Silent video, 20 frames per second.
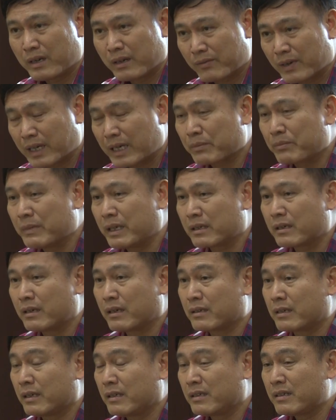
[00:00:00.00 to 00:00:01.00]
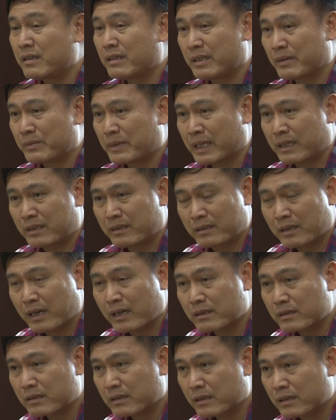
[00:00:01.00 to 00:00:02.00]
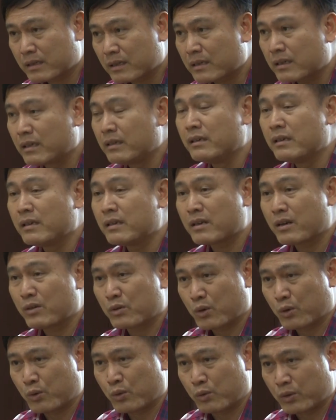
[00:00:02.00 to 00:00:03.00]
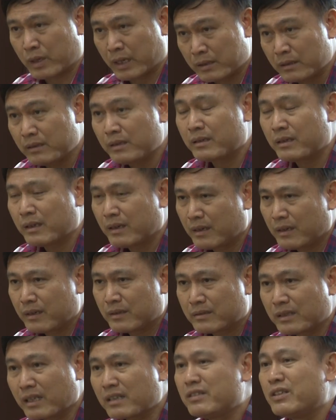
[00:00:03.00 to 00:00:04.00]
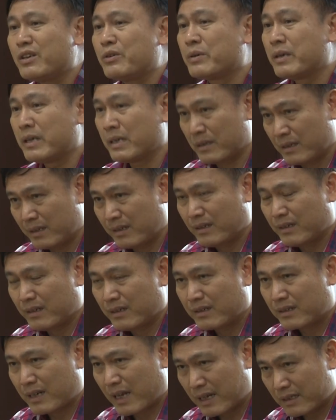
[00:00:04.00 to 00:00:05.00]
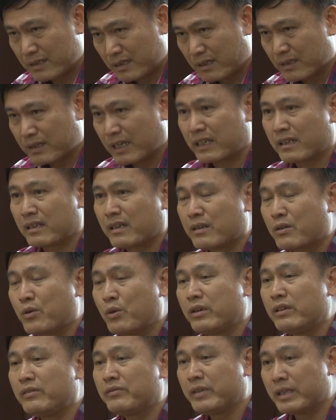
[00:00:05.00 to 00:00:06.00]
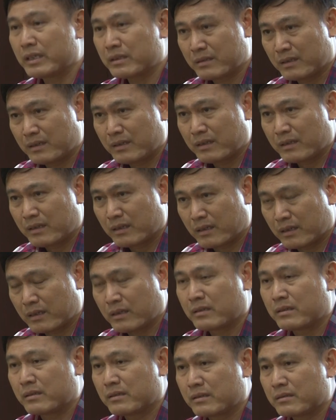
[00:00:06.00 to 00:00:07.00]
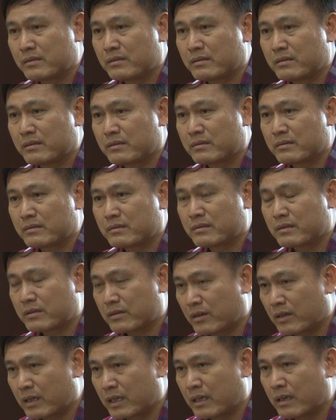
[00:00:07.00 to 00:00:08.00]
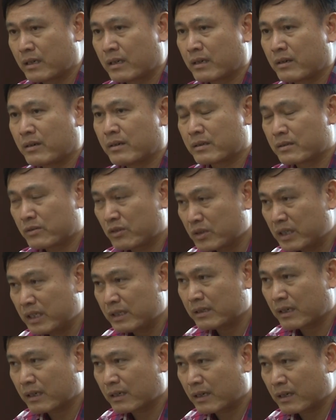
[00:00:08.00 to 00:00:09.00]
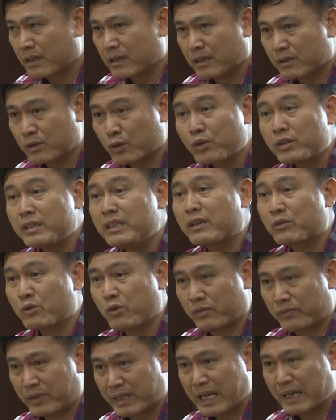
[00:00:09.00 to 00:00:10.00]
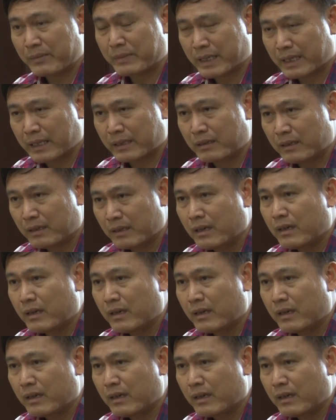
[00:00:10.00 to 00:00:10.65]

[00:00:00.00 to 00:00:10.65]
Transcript: và đặc biệt là đến thời điểm này thì các lứa cầu thủ đấy rất nhiều người đã trở thành các huấn luyện viên uh, gọi là gọi tôi nghĩ rằng là là tốt nhất của Việt Nam hiện nay